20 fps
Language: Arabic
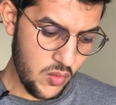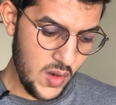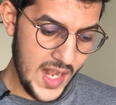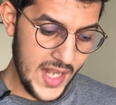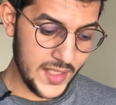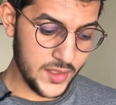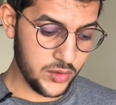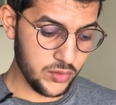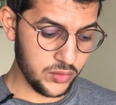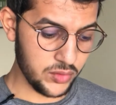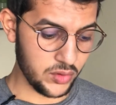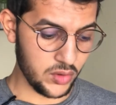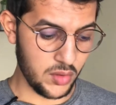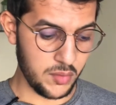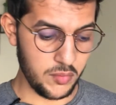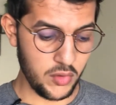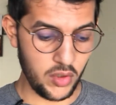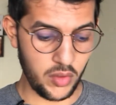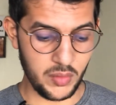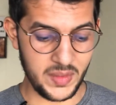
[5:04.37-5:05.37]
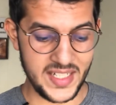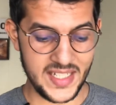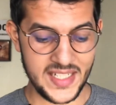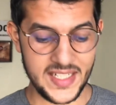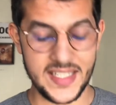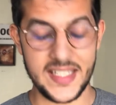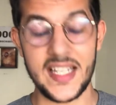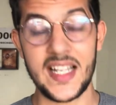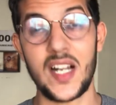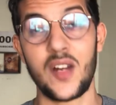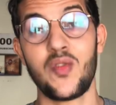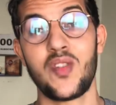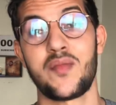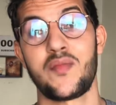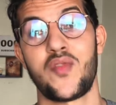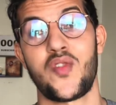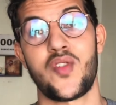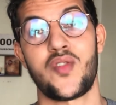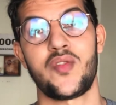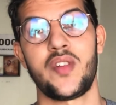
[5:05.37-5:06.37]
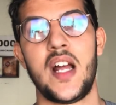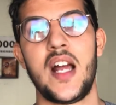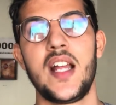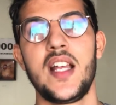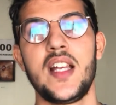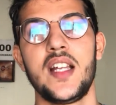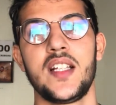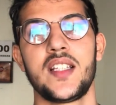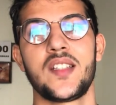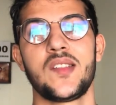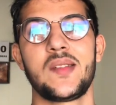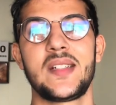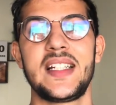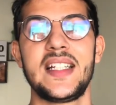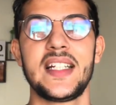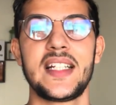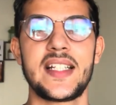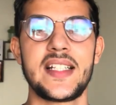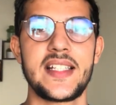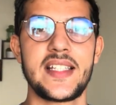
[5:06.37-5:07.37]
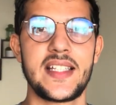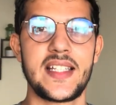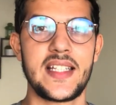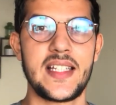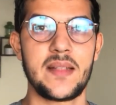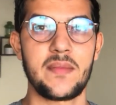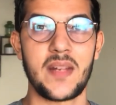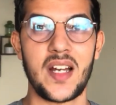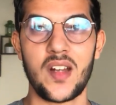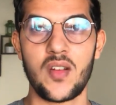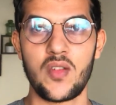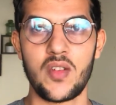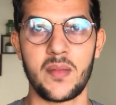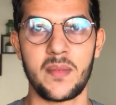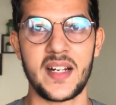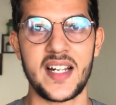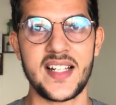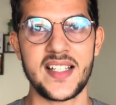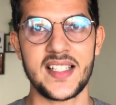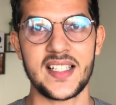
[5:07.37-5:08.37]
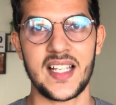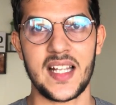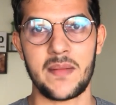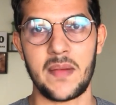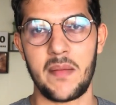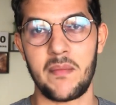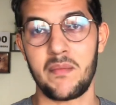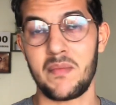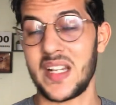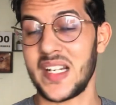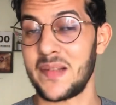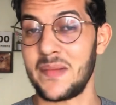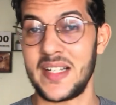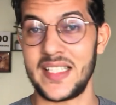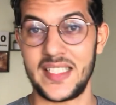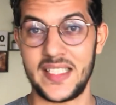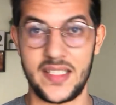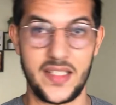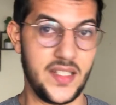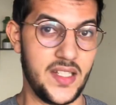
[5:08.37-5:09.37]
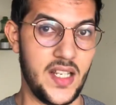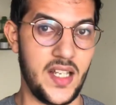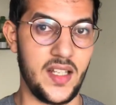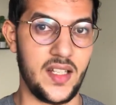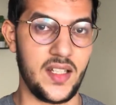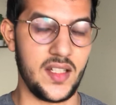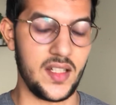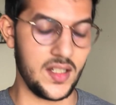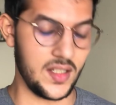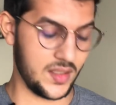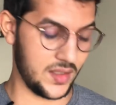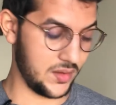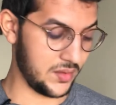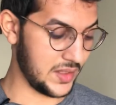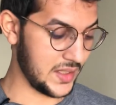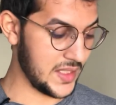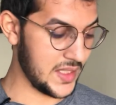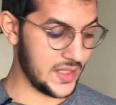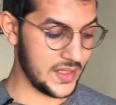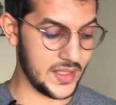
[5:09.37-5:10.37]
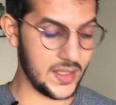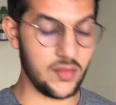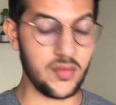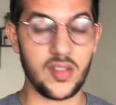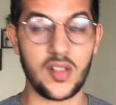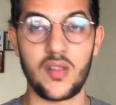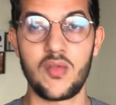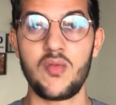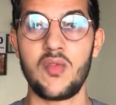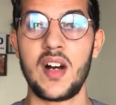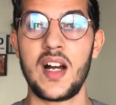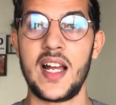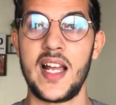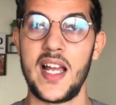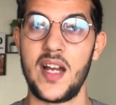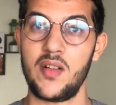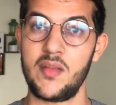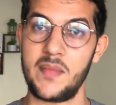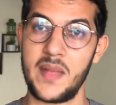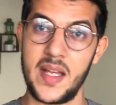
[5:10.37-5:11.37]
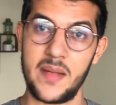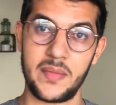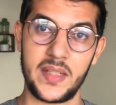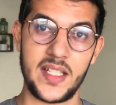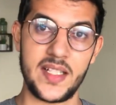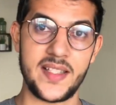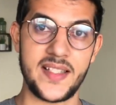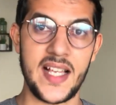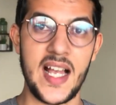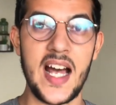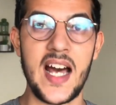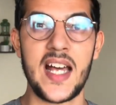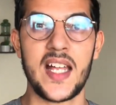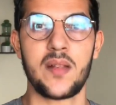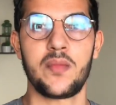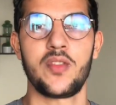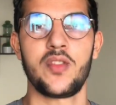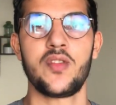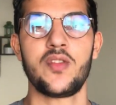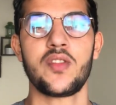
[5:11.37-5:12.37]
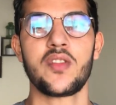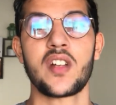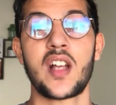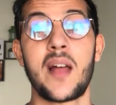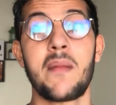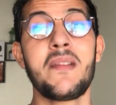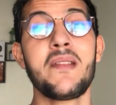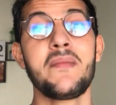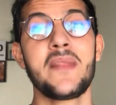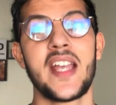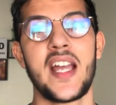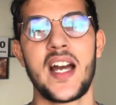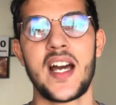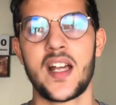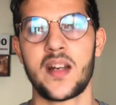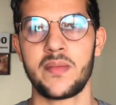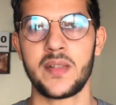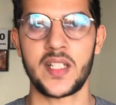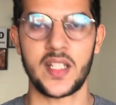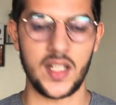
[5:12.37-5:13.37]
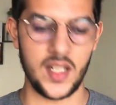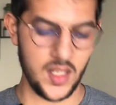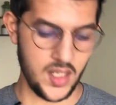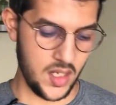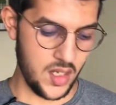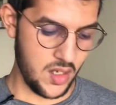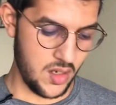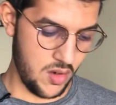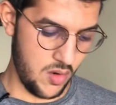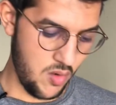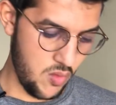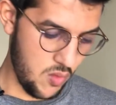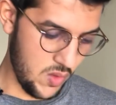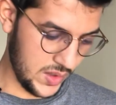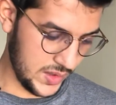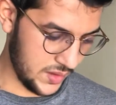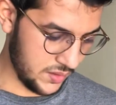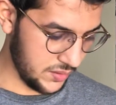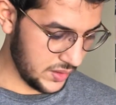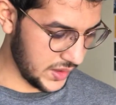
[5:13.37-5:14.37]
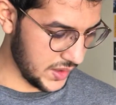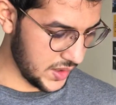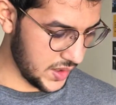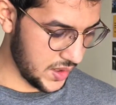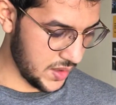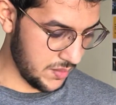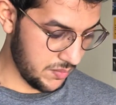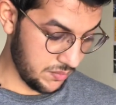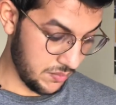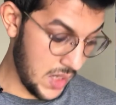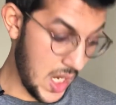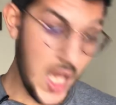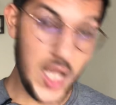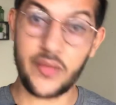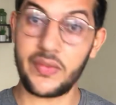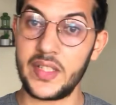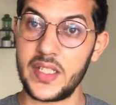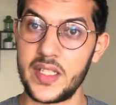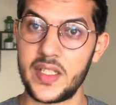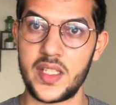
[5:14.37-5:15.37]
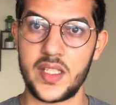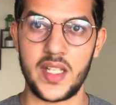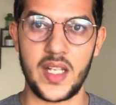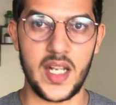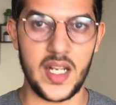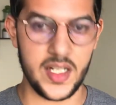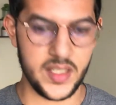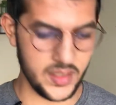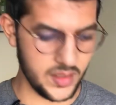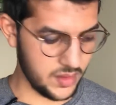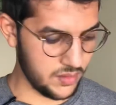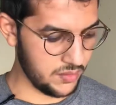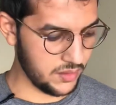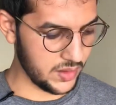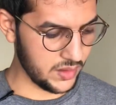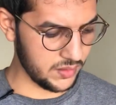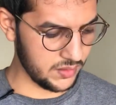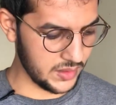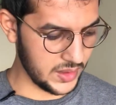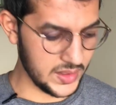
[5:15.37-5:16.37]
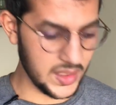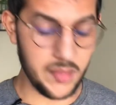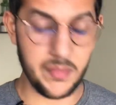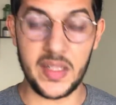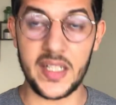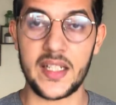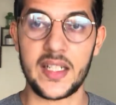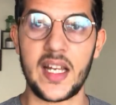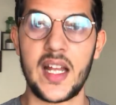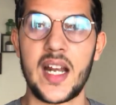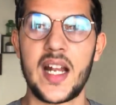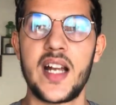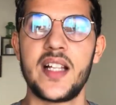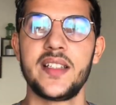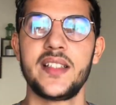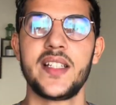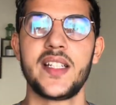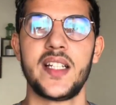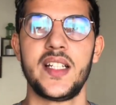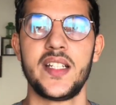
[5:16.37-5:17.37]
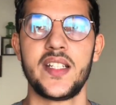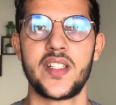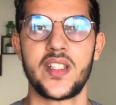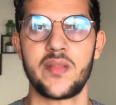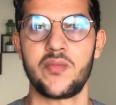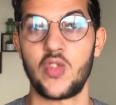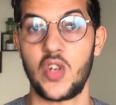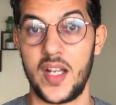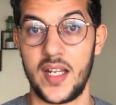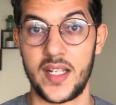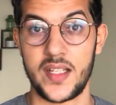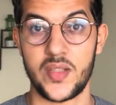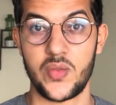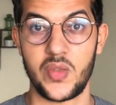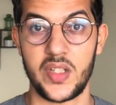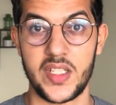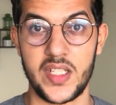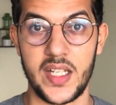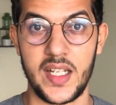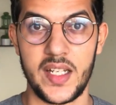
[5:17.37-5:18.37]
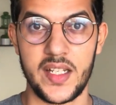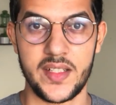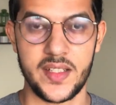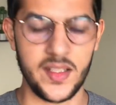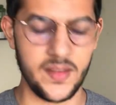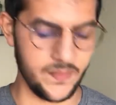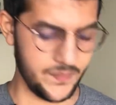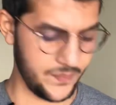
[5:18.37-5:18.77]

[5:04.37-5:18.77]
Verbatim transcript: عدو الطموح والنجاح والمرونه دونك الا كنتي مغرور براسك راه ما عمرك ما غادي تنجح دونك داكشي علاش كيقول لك هو حاول ما امكن تحارب الغرور قبل ما يحاربك هو دونك آه، ما عارف عليه حتى شي حاجه دونك نقدر ملي نقراه ندير عليه شي ملخص ولا شي حاجه